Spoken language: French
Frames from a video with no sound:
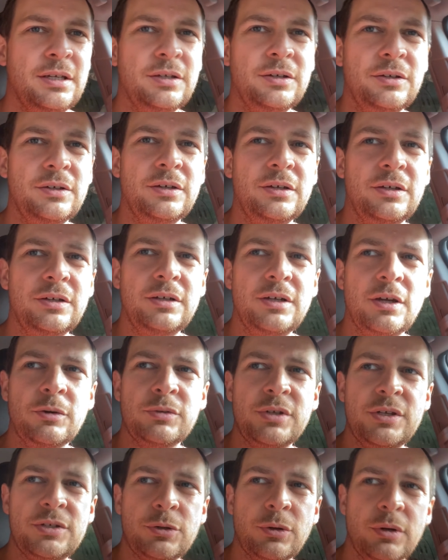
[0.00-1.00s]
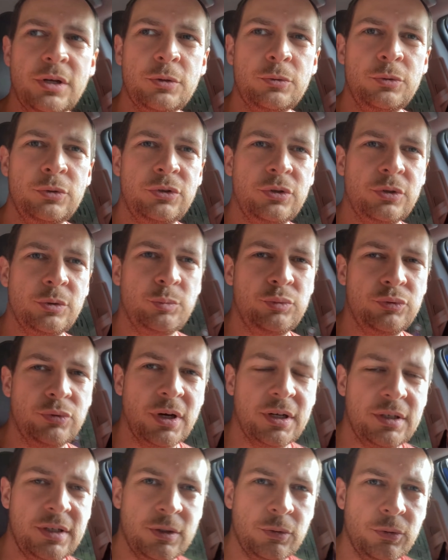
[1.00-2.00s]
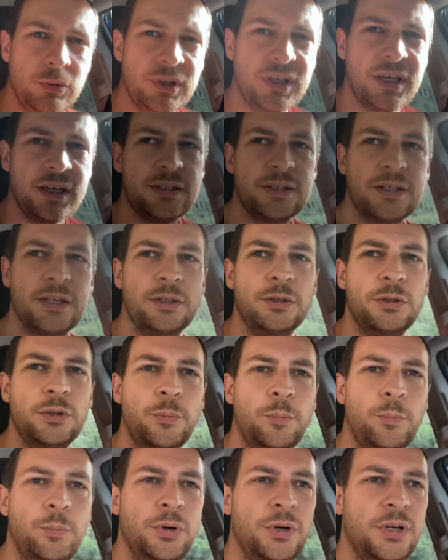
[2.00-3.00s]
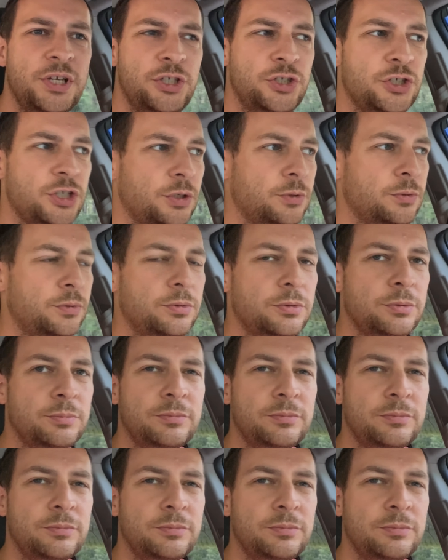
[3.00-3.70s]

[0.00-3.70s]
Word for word: Euh, là, on est sur la route pour aller aux cascades de Policello.